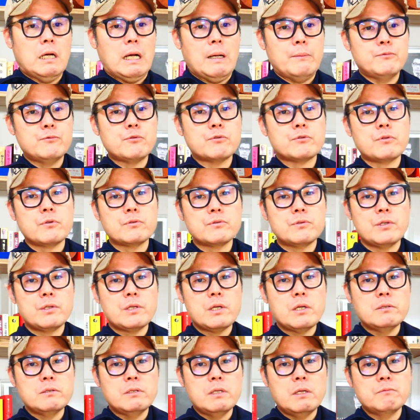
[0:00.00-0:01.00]
압축 성장에
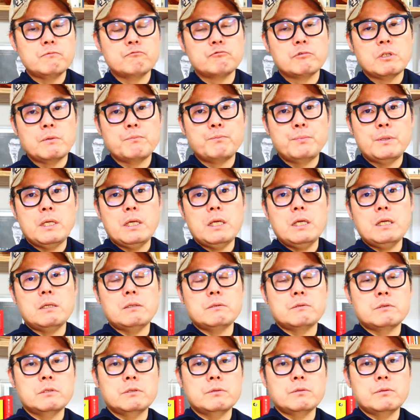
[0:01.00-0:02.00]
의한 우리가 피해
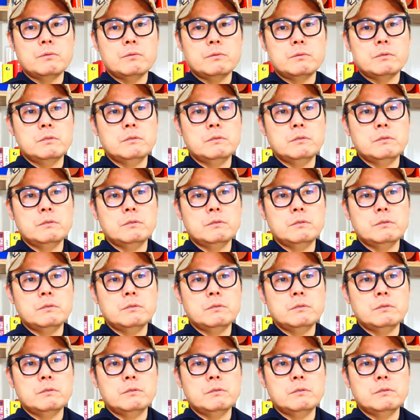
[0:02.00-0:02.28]
그,